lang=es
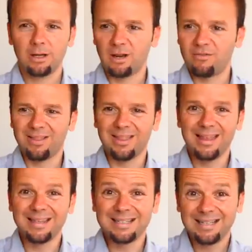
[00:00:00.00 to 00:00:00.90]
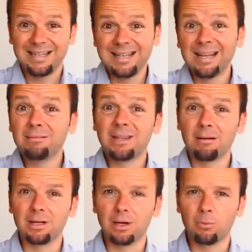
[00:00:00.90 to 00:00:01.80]
La felicidad es
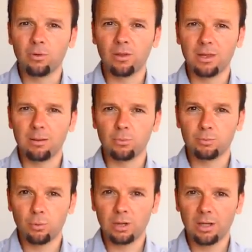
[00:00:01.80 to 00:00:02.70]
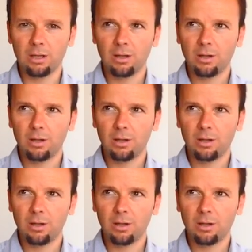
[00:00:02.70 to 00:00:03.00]
inevitable, como decíamos. ¿Por qué?